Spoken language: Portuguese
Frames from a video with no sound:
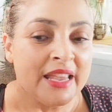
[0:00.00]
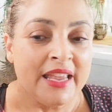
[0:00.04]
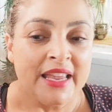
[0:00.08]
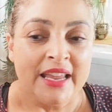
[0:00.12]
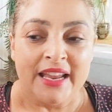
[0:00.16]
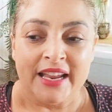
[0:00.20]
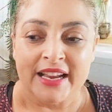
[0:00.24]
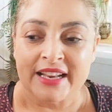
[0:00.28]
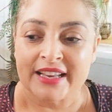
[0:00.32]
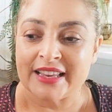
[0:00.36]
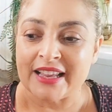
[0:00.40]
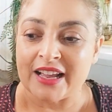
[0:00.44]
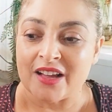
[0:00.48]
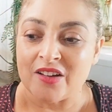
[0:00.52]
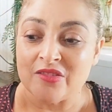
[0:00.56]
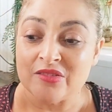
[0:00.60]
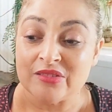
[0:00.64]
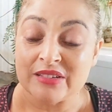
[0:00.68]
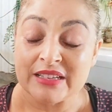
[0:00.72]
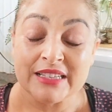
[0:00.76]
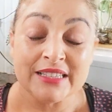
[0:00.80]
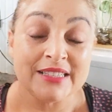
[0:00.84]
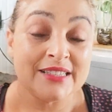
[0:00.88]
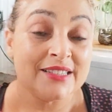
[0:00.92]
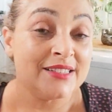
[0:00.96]
Então,
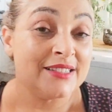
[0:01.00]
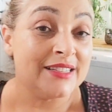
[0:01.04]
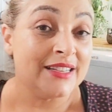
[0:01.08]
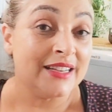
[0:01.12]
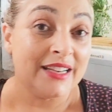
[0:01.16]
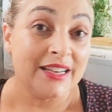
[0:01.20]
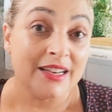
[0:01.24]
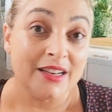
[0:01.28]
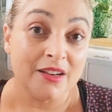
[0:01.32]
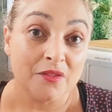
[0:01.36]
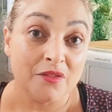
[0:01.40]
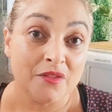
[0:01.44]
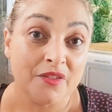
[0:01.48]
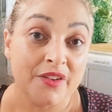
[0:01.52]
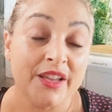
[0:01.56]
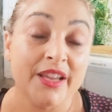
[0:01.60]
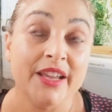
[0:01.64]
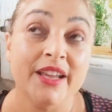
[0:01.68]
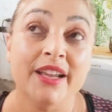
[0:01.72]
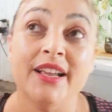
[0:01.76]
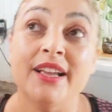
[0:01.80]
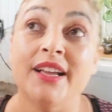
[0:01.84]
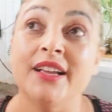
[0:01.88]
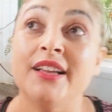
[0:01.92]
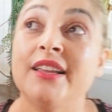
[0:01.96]
isso
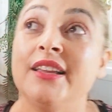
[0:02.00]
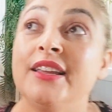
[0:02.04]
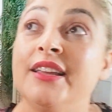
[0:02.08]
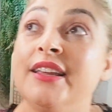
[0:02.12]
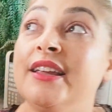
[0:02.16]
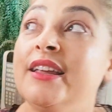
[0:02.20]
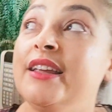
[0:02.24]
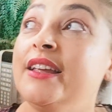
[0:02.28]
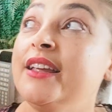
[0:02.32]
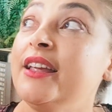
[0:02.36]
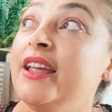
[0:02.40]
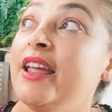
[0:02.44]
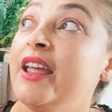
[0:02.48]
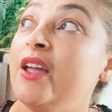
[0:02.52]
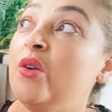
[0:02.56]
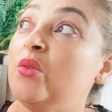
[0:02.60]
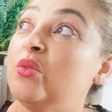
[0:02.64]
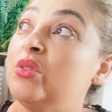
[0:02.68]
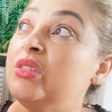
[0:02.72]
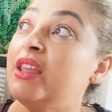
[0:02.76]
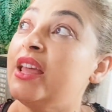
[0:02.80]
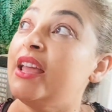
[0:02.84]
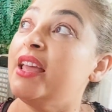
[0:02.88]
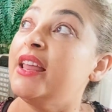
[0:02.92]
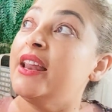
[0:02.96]
significa que eu
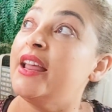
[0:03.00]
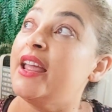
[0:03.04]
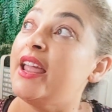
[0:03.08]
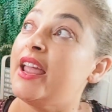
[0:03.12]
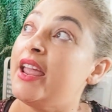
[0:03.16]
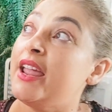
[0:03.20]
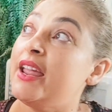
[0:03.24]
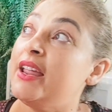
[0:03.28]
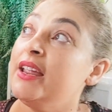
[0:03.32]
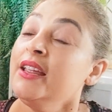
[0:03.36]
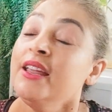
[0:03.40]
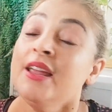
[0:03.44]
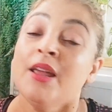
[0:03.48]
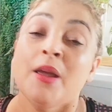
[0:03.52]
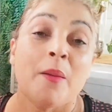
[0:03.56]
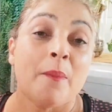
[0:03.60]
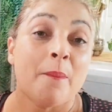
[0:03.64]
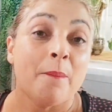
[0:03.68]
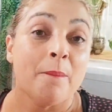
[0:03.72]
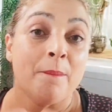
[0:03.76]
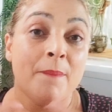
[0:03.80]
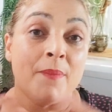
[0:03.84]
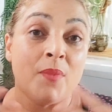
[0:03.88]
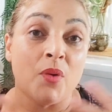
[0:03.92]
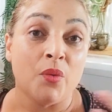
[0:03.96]
terei
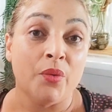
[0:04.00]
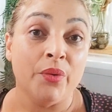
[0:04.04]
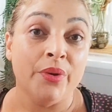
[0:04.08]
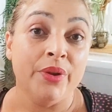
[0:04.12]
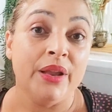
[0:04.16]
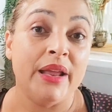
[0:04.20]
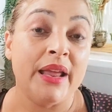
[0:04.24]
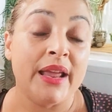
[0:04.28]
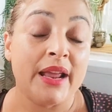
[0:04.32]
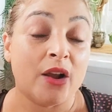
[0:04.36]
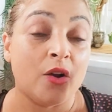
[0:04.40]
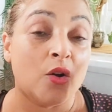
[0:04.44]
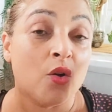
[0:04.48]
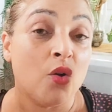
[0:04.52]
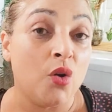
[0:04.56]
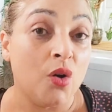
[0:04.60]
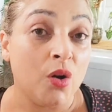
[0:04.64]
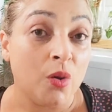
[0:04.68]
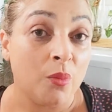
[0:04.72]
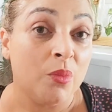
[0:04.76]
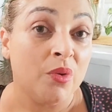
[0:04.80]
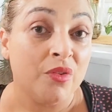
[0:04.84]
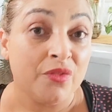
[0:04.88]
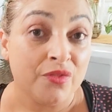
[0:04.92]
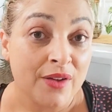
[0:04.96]
é,
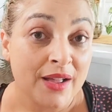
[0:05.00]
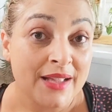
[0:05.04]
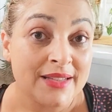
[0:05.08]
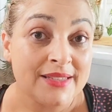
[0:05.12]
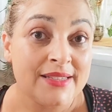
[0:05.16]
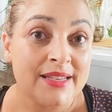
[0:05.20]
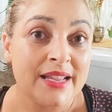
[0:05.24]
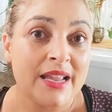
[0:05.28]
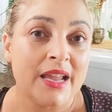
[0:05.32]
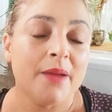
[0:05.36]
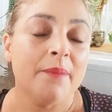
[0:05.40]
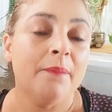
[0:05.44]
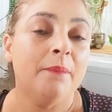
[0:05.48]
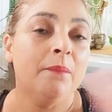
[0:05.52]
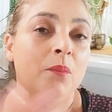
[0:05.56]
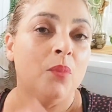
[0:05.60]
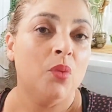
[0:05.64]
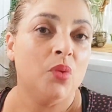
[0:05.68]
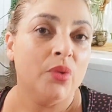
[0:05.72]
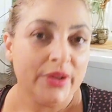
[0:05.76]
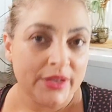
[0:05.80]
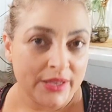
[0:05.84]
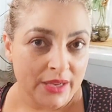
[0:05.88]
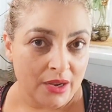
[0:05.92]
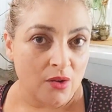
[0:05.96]
como fazer
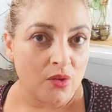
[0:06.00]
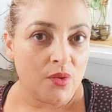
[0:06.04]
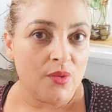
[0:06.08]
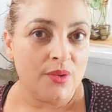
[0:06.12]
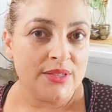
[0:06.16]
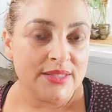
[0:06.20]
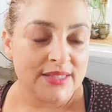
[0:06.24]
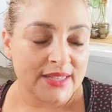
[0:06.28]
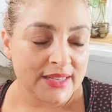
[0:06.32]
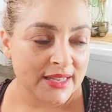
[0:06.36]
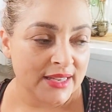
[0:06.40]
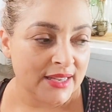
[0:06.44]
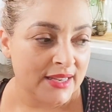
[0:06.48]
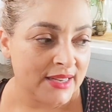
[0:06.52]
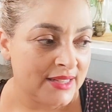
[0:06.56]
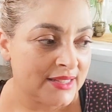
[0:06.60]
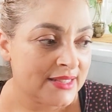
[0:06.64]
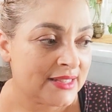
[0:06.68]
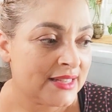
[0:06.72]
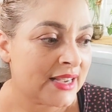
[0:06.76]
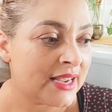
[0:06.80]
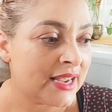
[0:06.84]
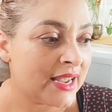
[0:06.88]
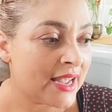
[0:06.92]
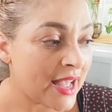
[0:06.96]
muita coisa aqui
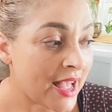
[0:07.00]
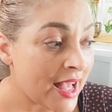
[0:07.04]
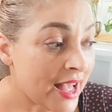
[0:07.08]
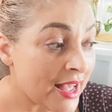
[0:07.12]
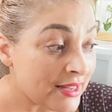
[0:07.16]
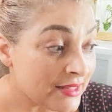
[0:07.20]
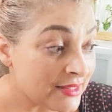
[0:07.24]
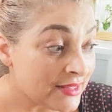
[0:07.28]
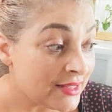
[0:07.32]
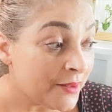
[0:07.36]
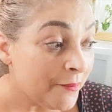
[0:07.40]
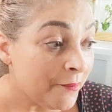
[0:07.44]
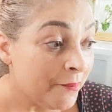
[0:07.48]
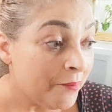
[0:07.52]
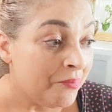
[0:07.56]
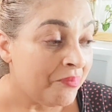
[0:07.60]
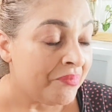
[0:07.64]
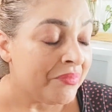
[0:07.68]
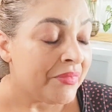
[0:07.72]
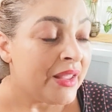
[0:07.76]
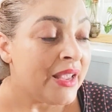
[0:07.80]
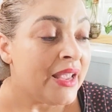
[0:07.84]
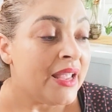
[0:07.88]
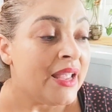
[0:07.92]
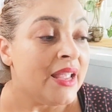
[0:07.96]
nessa casa,
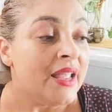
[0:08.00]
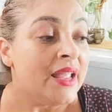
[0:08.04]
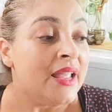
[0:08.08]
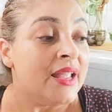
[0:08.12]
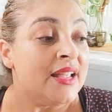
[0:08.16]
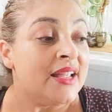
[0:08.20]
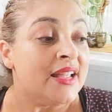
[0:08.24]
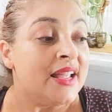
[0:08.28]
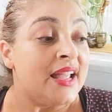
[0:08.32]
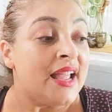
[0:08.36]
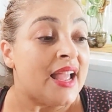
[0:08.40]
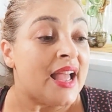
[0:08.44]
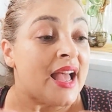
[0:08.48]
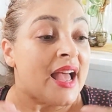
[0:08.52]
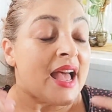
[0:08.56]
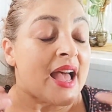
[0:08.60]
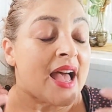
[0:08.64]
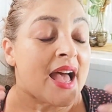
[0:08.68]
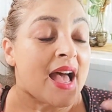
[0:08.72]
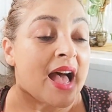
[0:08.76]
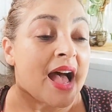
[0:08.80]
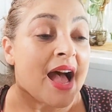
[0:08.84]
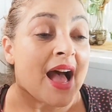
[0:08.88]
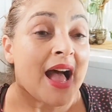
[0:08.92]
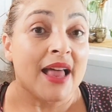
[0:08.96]

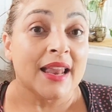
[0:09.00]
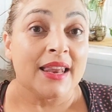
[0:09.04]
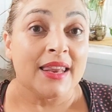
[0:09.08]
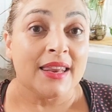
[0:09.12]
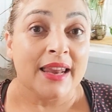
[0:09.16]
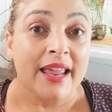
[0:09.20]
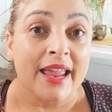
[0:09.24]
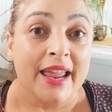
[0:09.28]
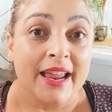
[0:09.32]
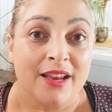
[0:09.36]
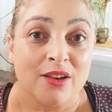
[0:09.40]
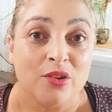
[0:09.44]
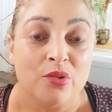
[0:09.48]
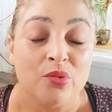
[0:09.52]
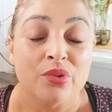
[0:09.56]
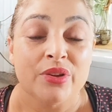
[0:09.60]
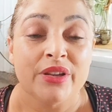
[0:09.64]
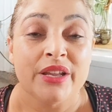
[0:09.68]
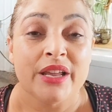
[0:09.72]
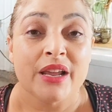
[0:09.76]
além do que